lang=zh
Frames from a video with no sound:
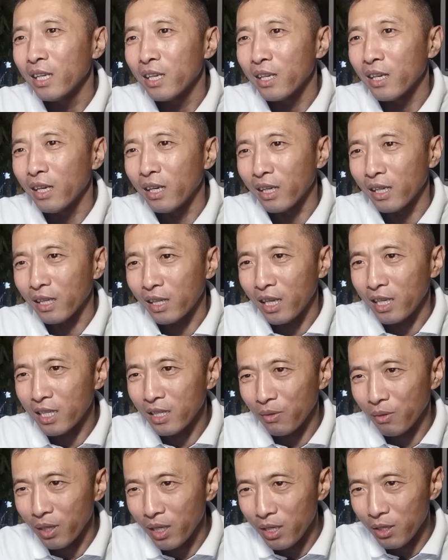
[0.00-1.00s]
呃，但是
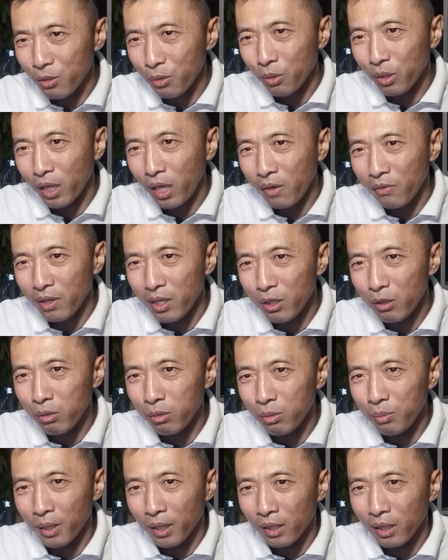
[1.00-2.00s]
我跟你说，但凡
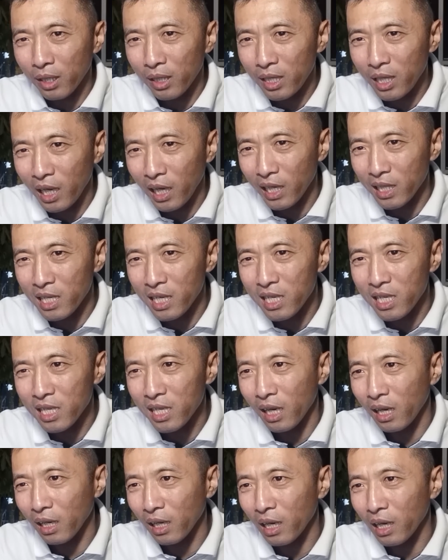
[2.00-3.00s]
出名的那些海鲜市
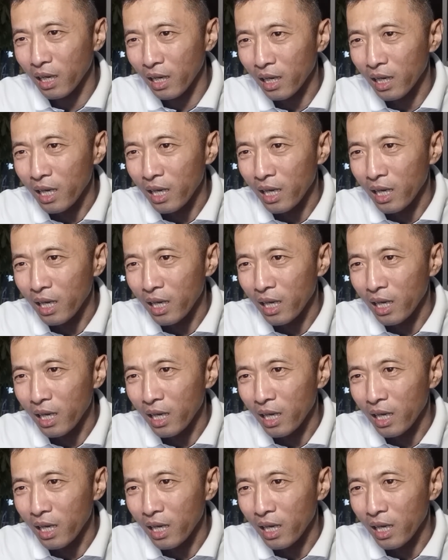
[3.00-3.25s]
场啊，